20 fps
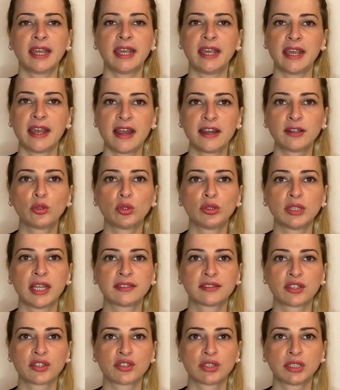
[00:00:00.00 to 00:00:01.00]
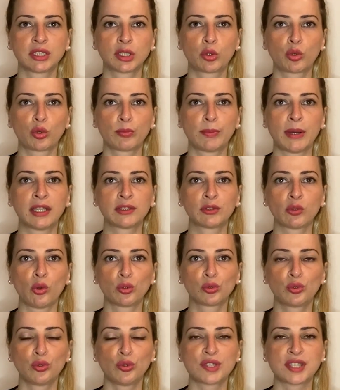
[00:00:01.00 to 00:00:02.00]
Eğer dolandırıcılık kurbanı
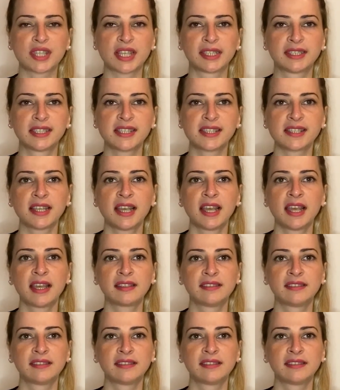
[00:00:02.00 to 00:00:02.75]
olduysanız